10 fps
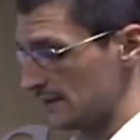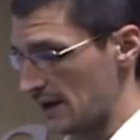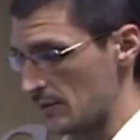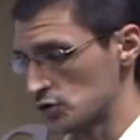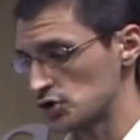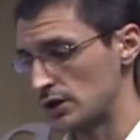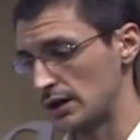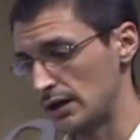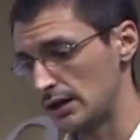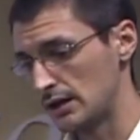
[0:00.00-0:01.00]
digamos
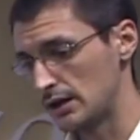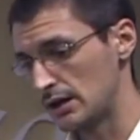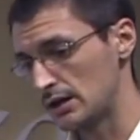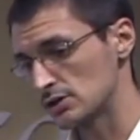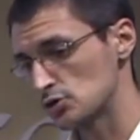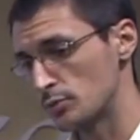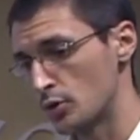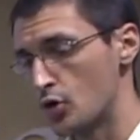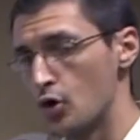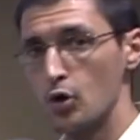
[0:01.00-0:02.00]
que eh, es un
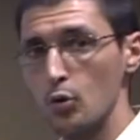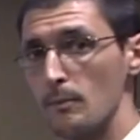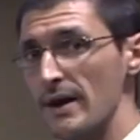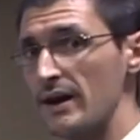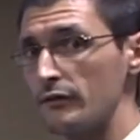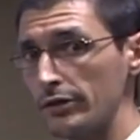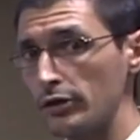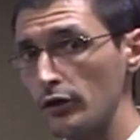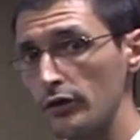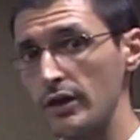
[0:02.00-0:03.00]
poco un
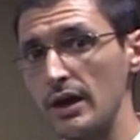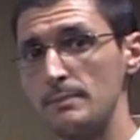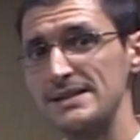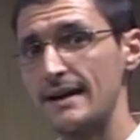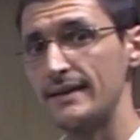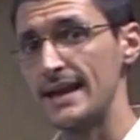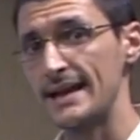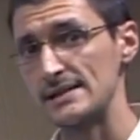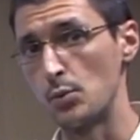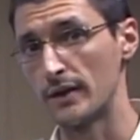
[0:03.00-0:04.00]
beneficio de pescadilla
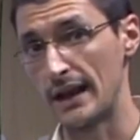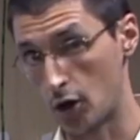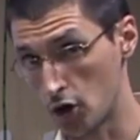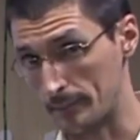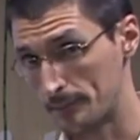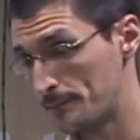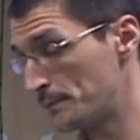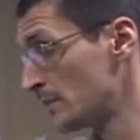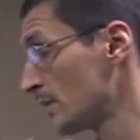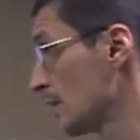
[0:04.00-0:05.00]
que se muerde la cola.
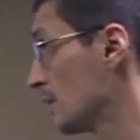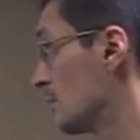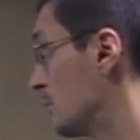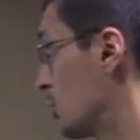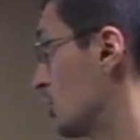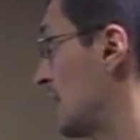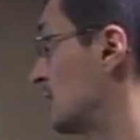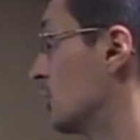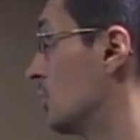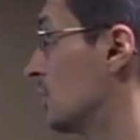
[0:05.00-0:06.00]
Por lo
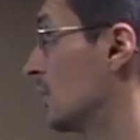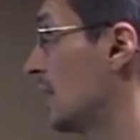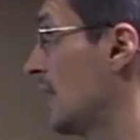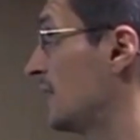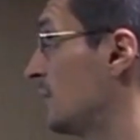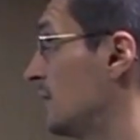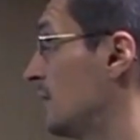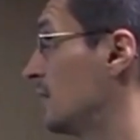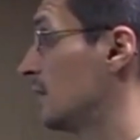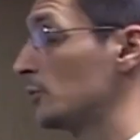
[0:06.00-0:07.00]
tanto, eh, a
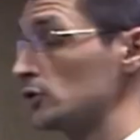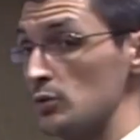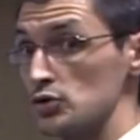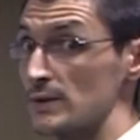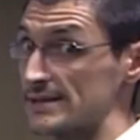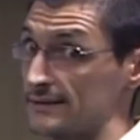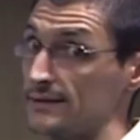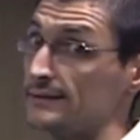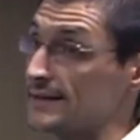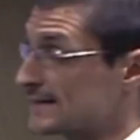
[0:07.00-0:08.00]
nivel deportivo es
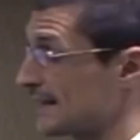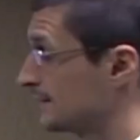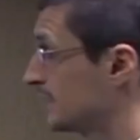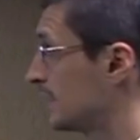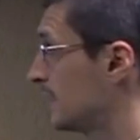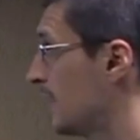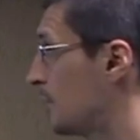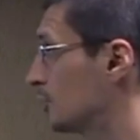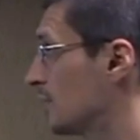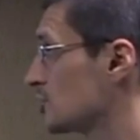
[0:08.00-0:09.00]
bastante interesante el
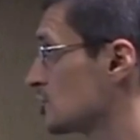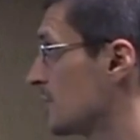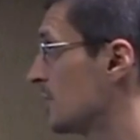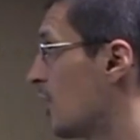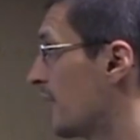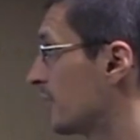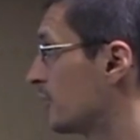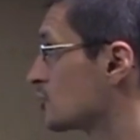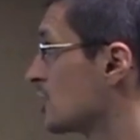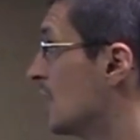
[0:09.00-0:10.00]
aporte de estos
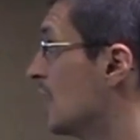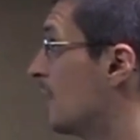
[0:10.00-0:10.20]
aminoácidos.